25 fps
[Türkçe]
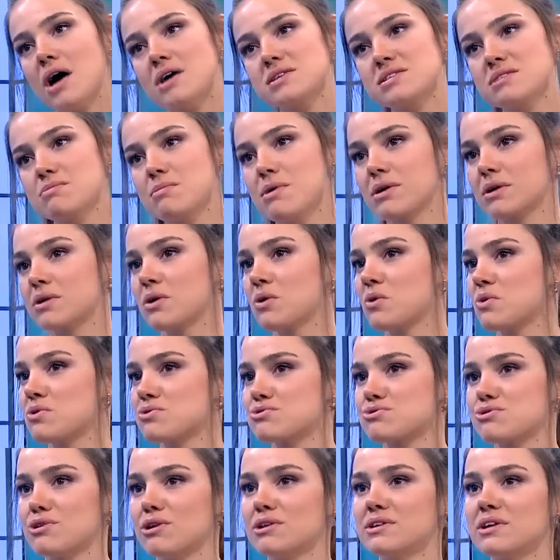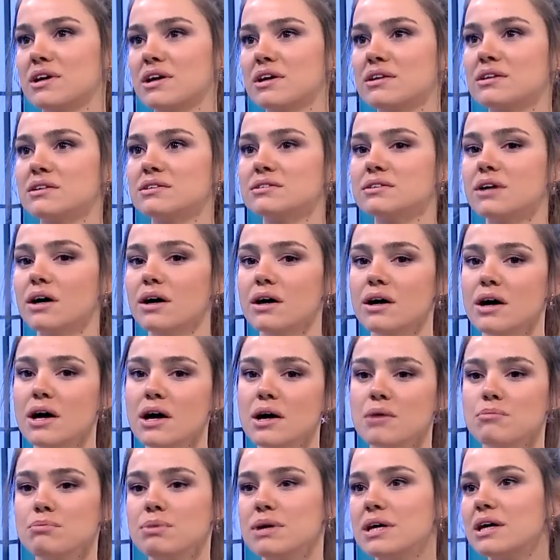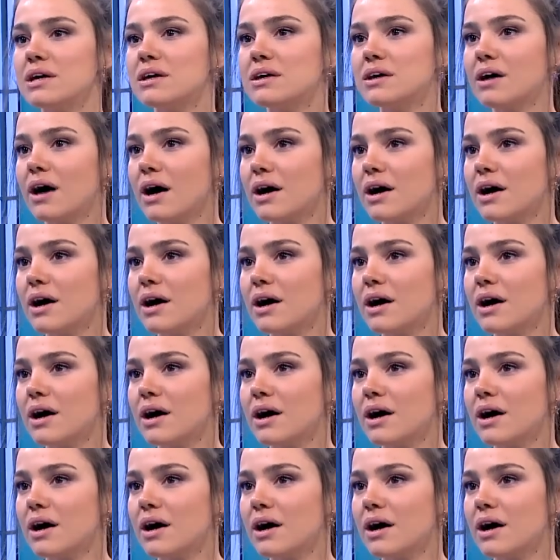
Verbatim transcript: her zamanki konsolide aralığında bir